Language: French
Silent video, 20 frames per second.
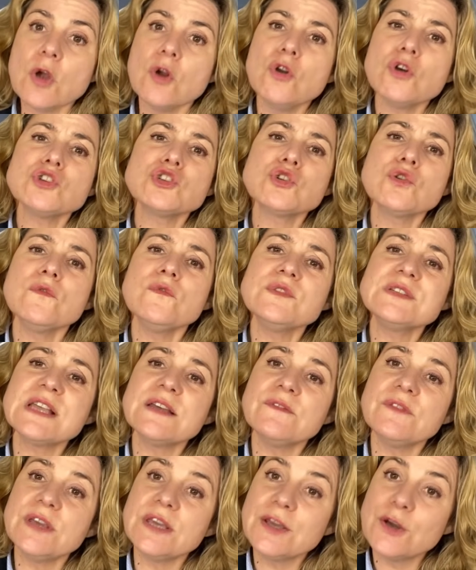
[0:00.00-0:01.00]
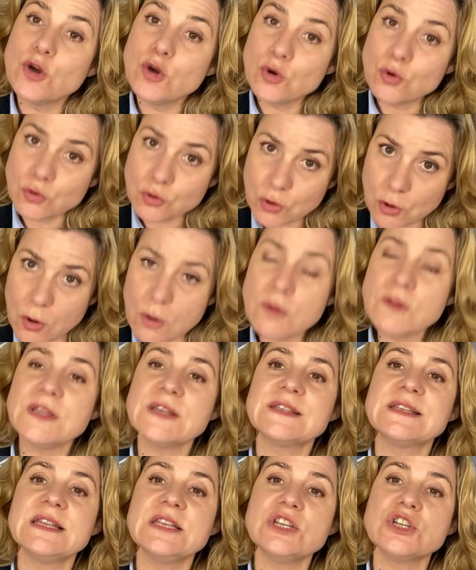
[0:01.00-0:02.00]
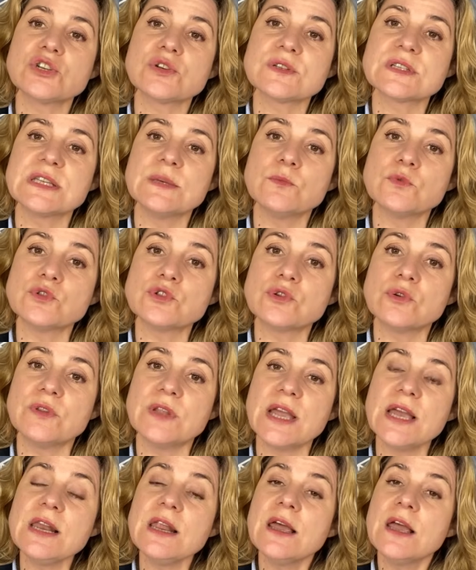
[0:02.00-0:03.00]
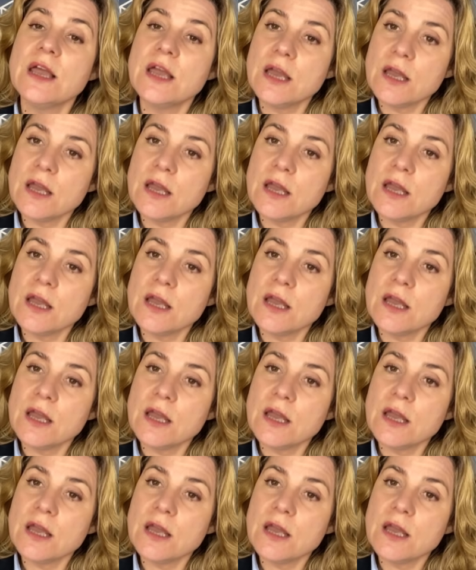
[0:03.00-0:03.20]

Lorsque vous avez une grande intelligence émotionnelle,